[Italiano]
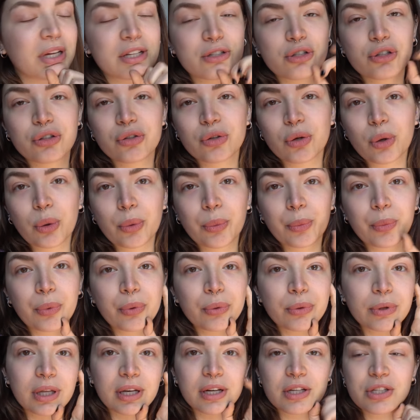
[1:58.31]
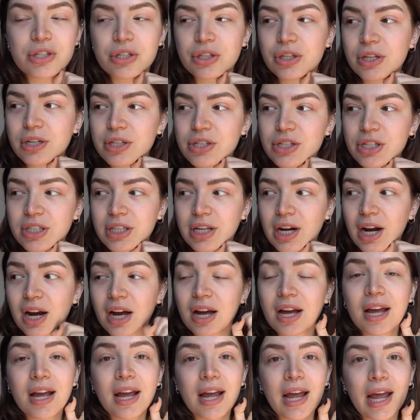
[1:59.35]
accendo il computer eccetera eccetera
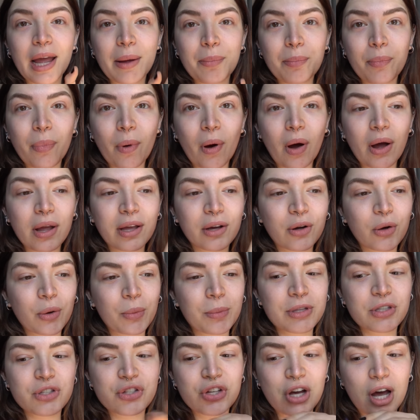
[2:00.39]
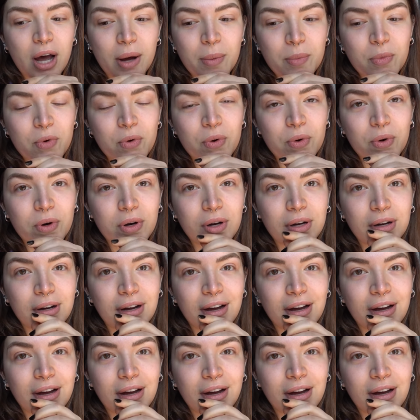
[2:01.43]
e poi cominciamo